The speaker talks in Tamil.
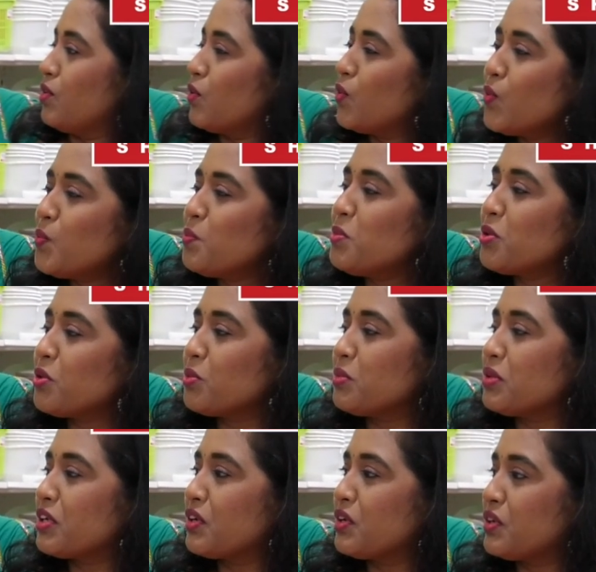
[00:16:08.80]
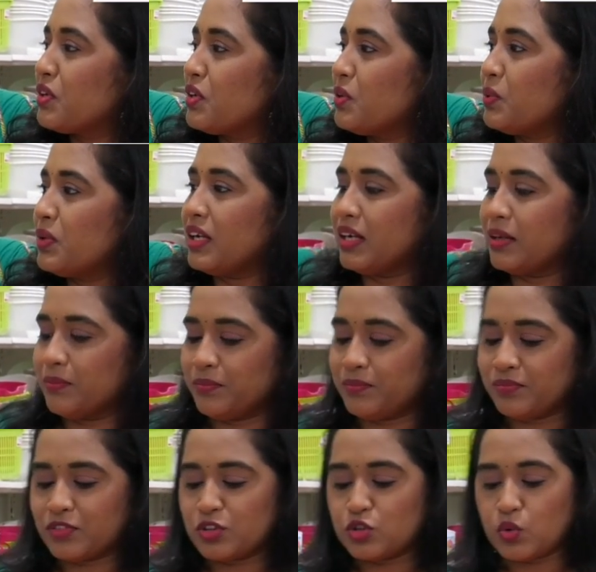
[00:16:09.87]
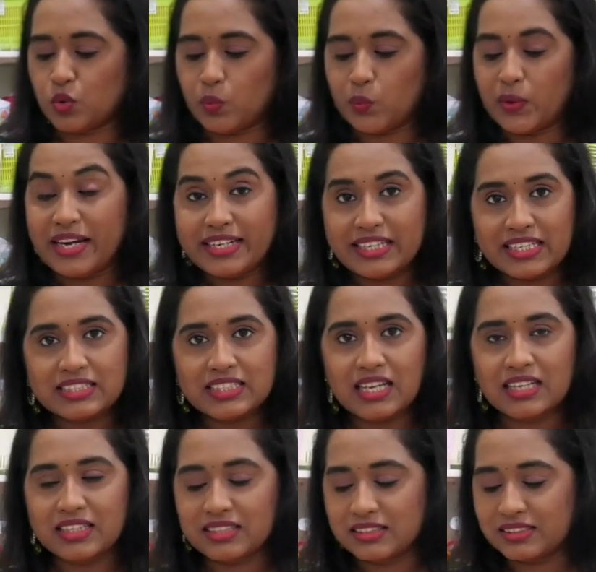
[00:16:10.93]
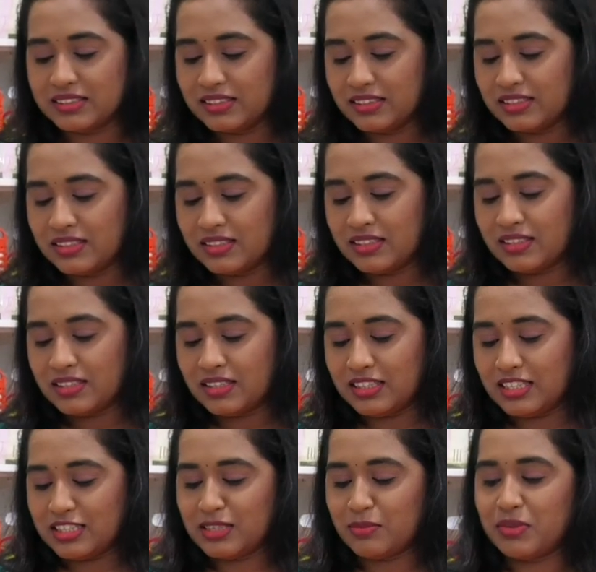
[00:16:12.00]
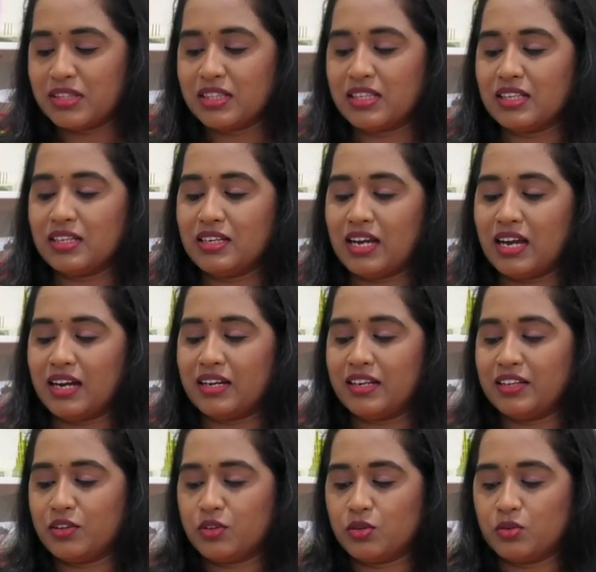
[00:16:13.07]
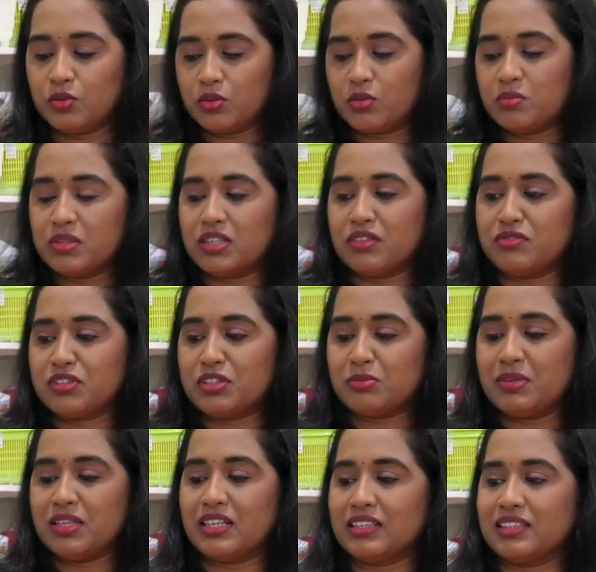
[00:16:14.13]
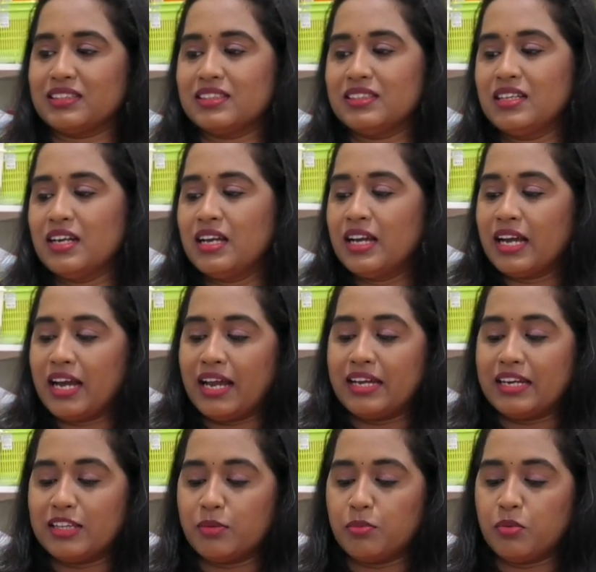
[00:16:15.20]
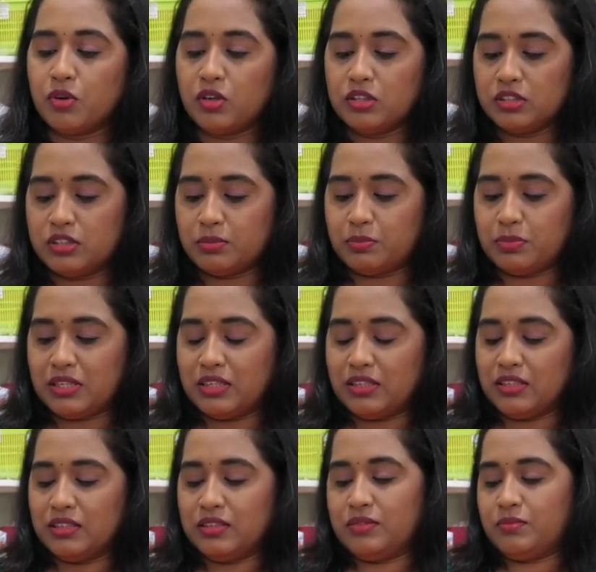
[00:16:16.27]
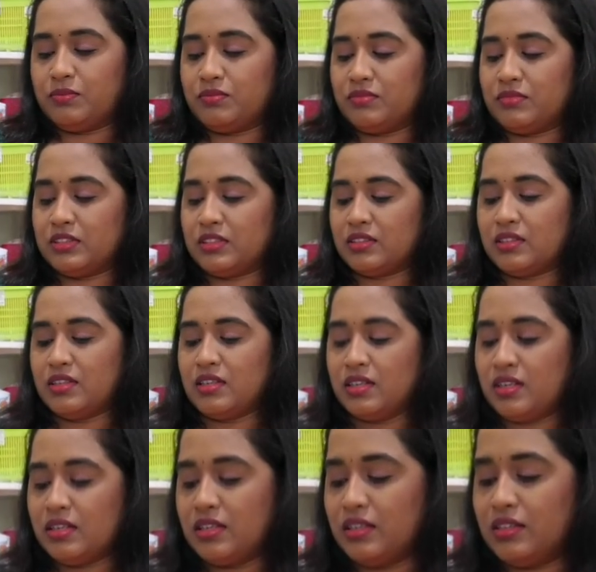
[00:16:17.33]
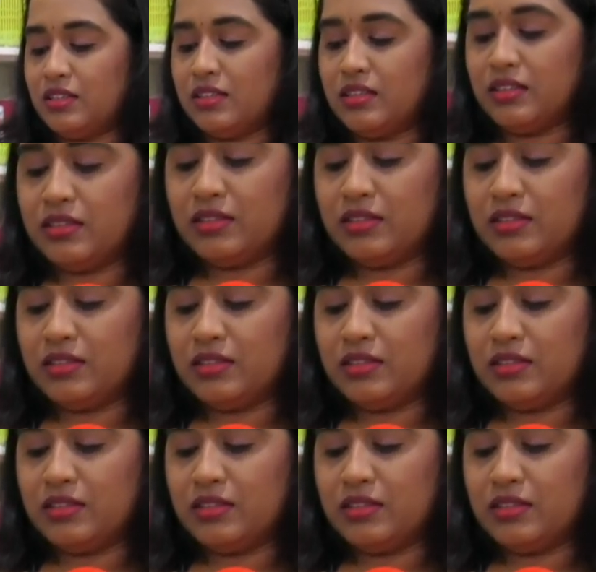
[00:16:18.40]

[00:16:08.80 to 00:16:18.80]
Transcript: ரொம்ப ரொம்ப க்யூட்டான ஸோ வெயிட்லெஸ்ஸாக இருக்குது அதே சமயத்தில் ஹேண்ட்லிங்க்கும் ரொம்ப கம்ஃபர்டபுளாக இருக்குது அண்ட் இந்த பாலிஷ் பண்ணுற இந்த